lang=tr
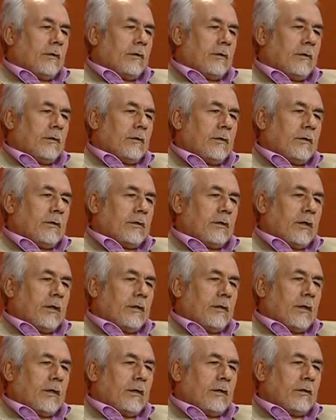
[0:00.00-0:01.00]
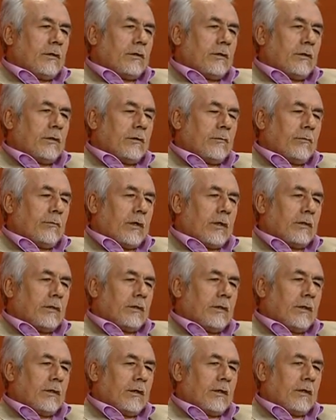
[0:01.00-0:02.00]
Ee, şeytan için
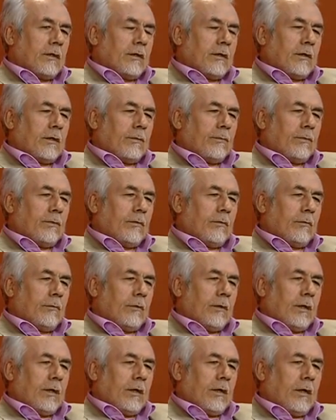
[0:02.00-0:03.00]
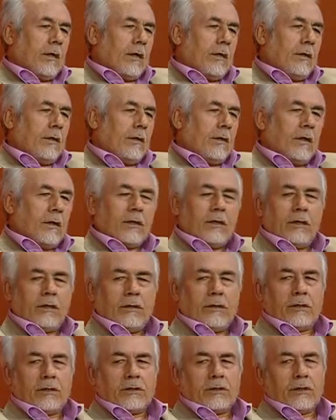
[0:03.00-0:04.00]
bahsederken Rabbim ela inne
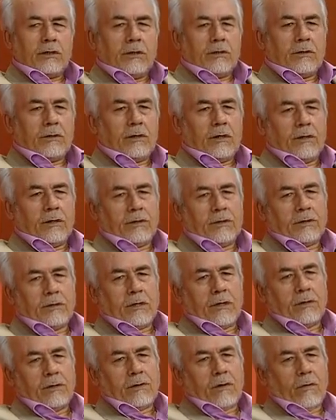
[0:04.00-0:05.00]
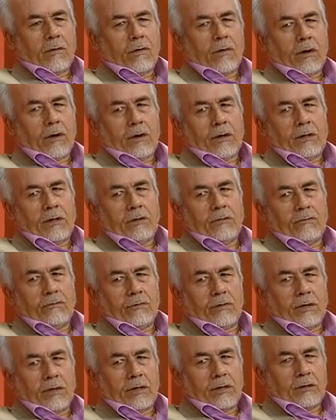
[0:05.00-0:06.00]
keyde şeytani kana
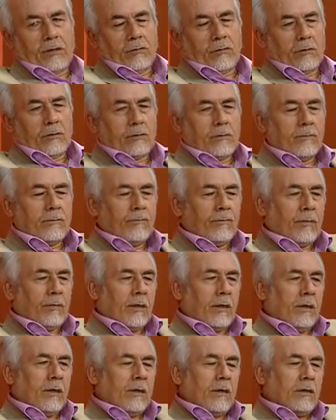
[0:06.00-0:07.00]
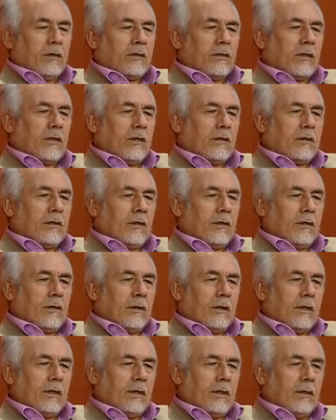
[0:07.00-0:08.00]
daifa diyor.
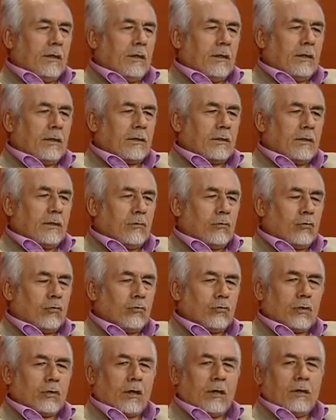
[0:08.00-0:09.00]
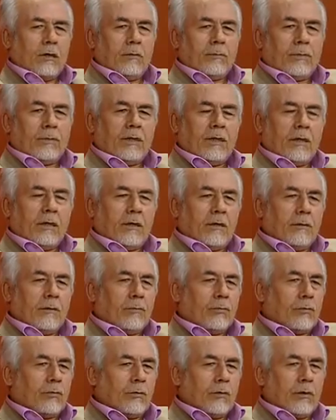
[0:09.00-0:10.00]
Şeytanın hilesi, tuzağı, planı,
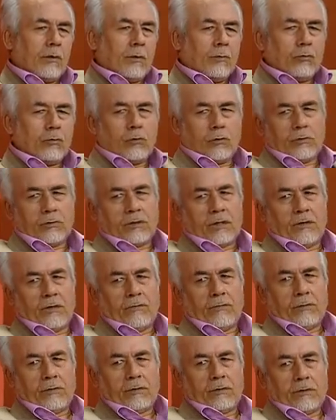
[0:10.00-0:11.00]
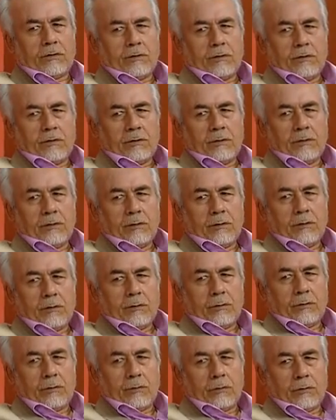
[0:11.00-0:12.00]
programı çok zayıftır
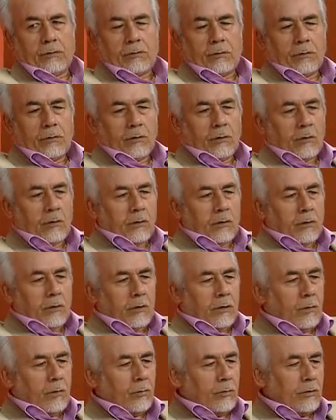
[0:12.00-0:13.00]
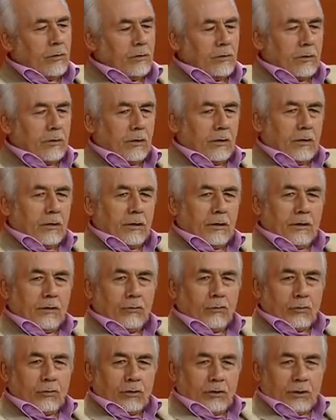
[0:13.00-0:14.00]
diyor. Halbuki insanların
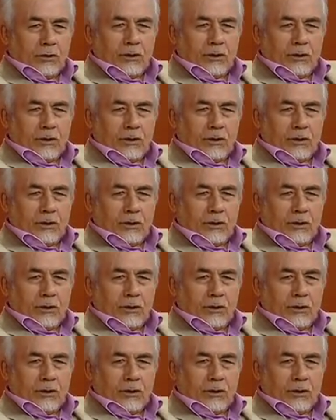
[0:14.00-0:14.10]
en çok